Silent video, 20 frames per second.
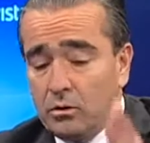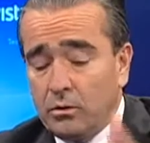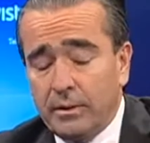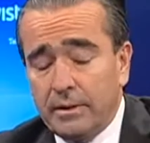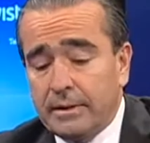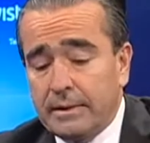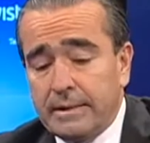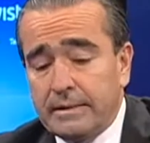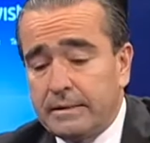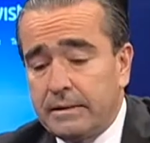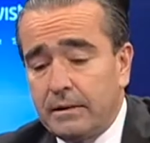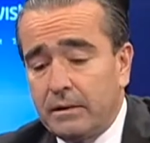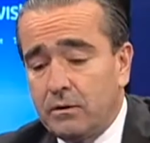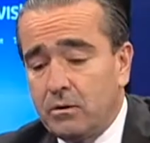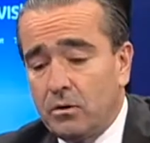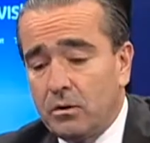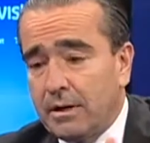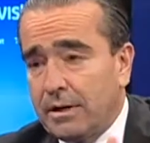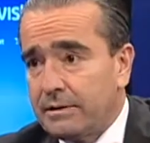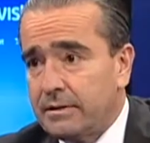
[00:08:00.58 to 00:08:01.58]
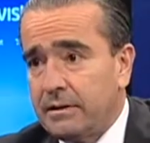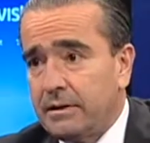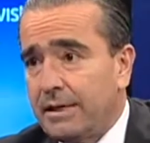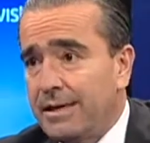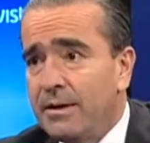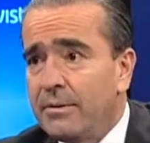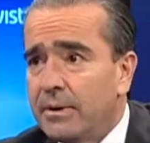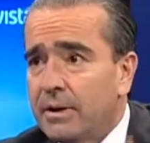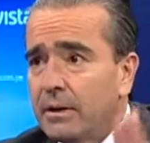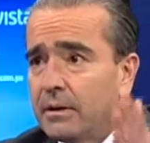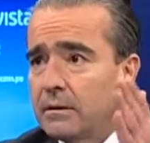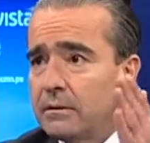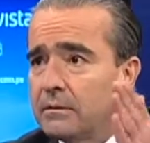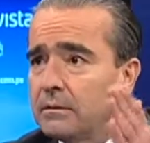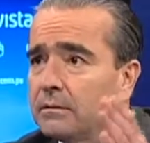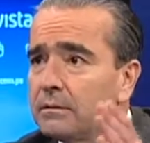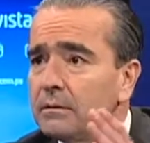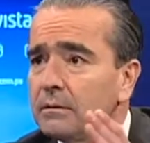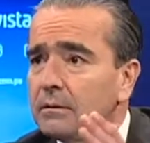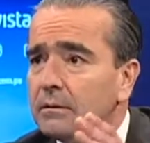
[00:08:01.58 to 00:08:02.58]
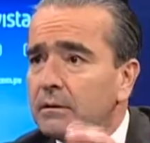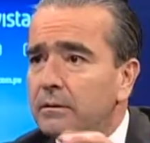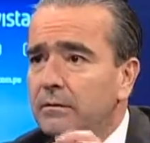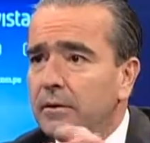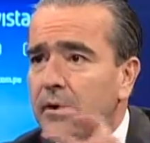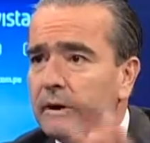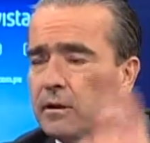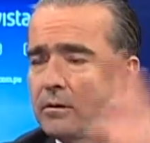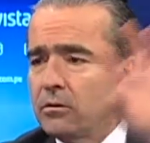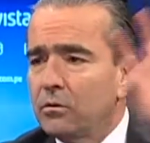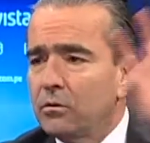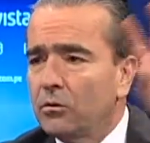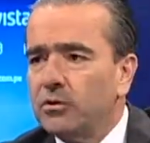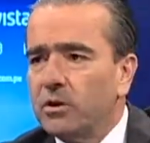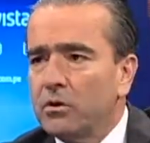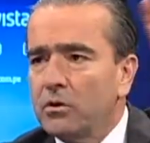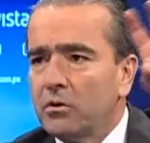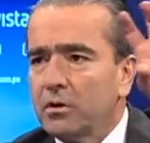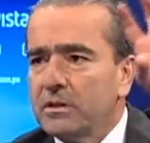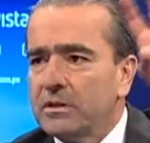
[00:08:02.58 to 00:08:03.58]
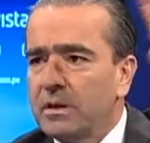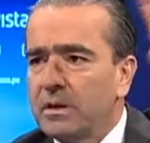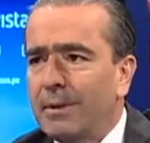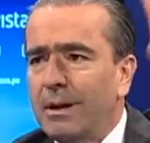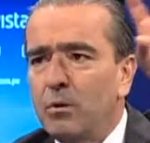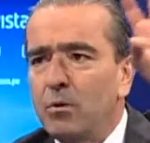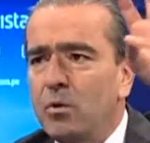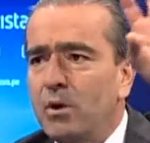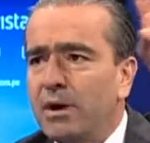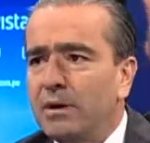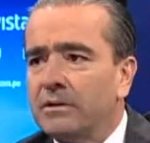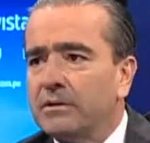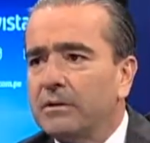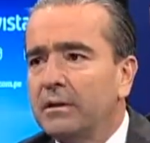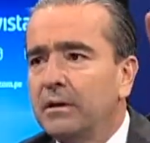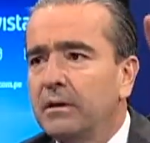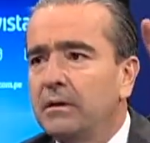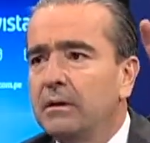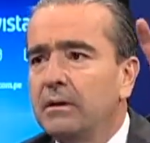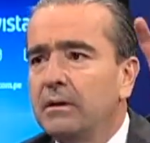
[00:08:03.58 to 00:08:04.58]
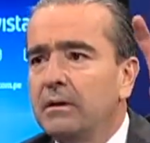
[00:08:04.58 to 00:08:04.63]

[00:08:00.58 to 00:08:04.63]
o 95 casi quiebra. Hasta que entró un señor que se llama Lou Gerzer.